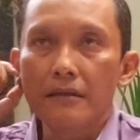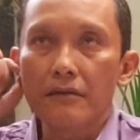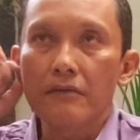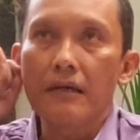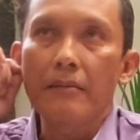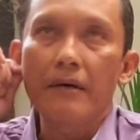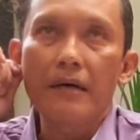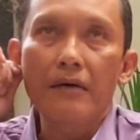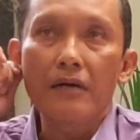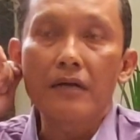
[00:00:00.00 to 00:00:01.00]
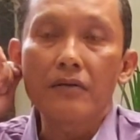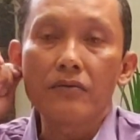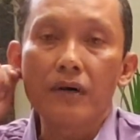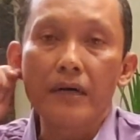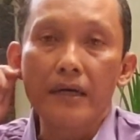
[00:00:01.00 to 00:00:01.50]
terutama orang
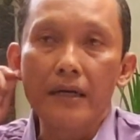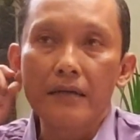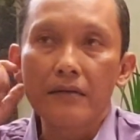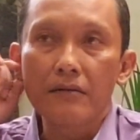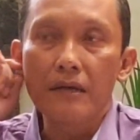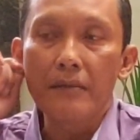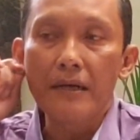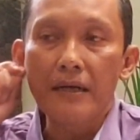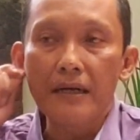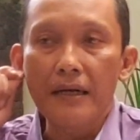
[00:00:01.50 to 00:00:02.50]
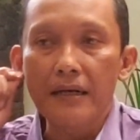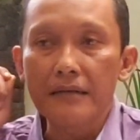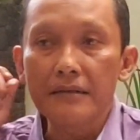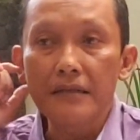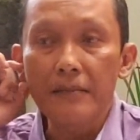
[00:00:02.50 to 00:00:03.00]
tua ya, terutama anak-anak
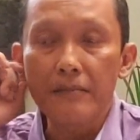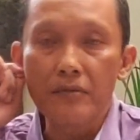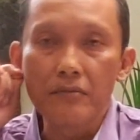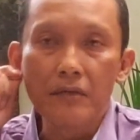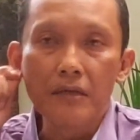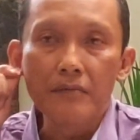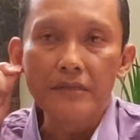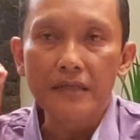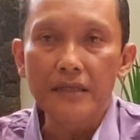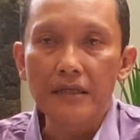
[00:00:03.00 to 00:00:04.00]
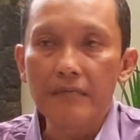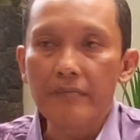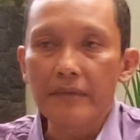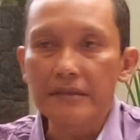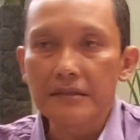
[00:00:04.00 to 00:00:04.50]
kecil yang belum bisa
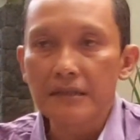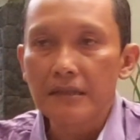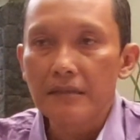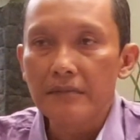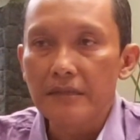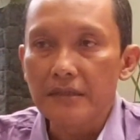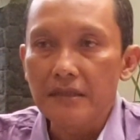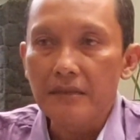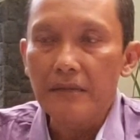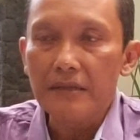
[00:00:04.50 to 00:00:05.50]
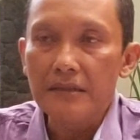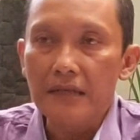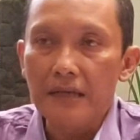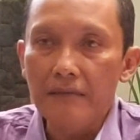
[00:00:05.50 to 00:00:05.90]
dilepas. Biasanya masih